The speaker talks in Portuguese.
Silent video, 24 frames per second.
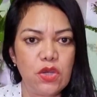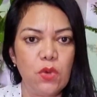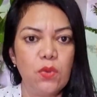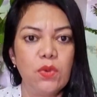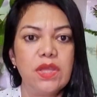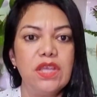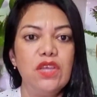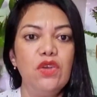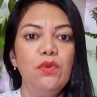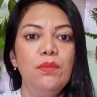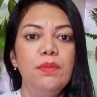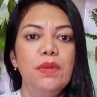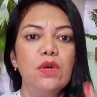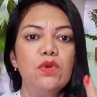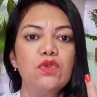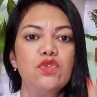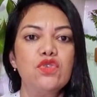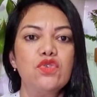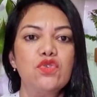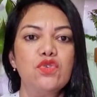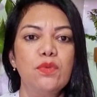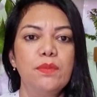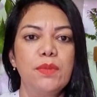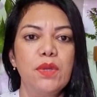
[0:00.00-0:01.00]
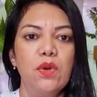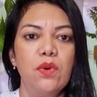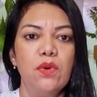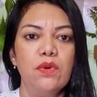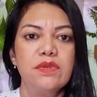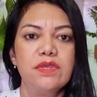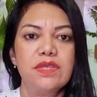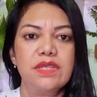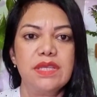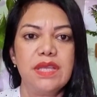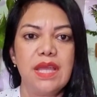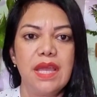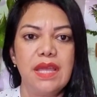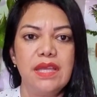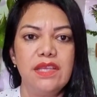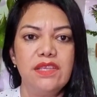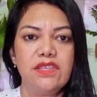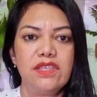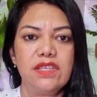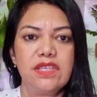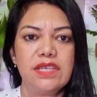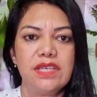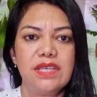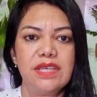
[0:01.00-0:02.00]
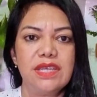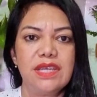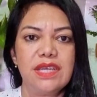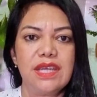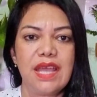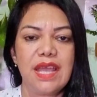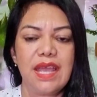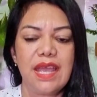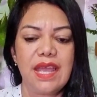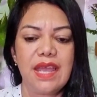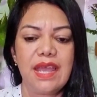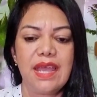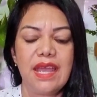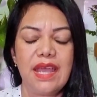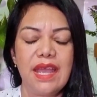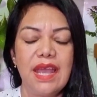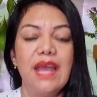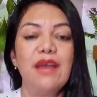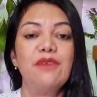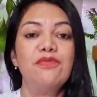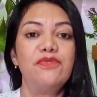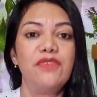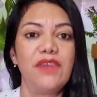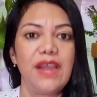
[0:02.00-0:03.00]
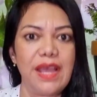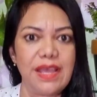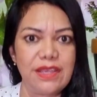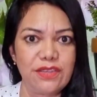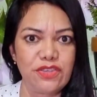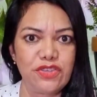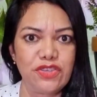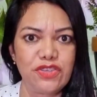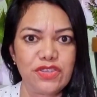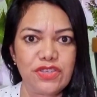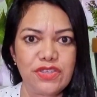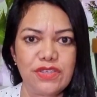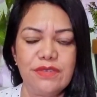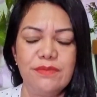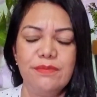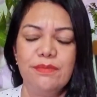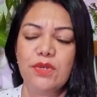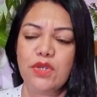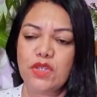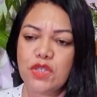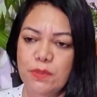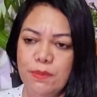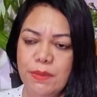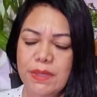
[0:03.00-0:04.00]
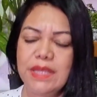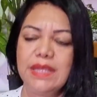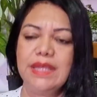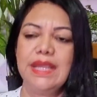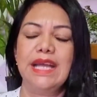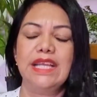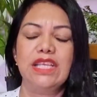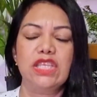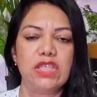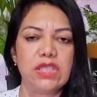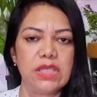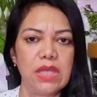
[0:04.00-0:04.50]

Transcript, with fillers: É o que o meu subconsciente é, reflete prosperidade.